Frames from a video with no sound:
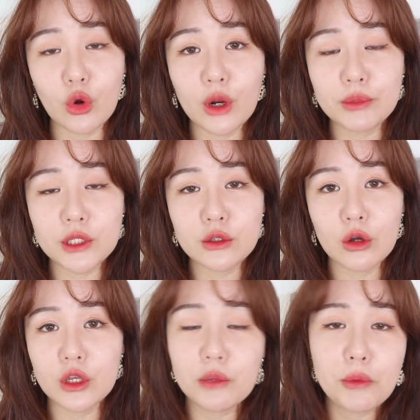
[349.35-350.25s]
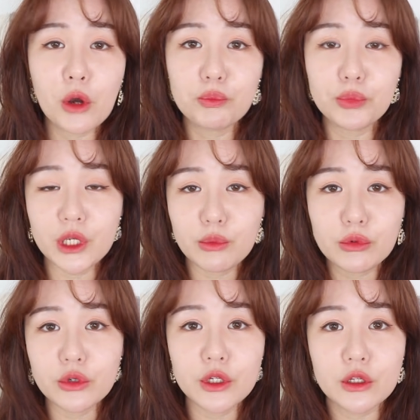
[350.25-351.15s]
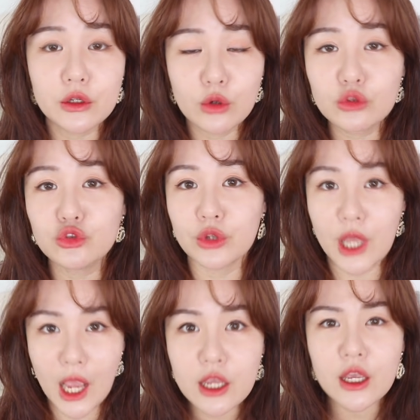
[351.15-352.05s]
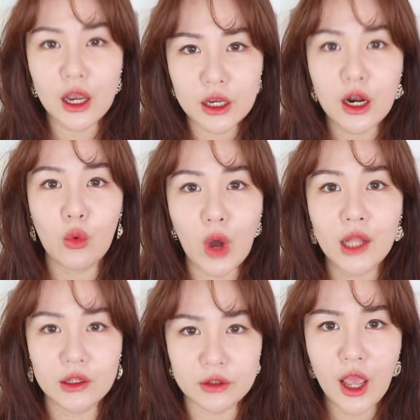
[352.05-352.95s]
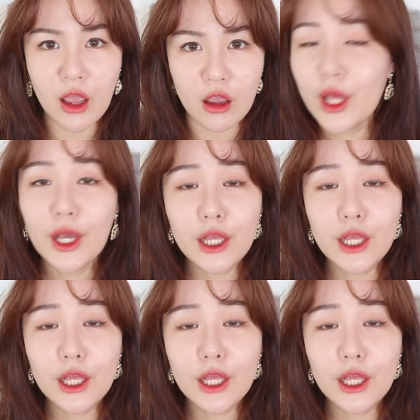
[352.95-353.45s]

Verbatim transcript: 결합돼서 일명 피부를 읽어주는 에이아이라고 하는데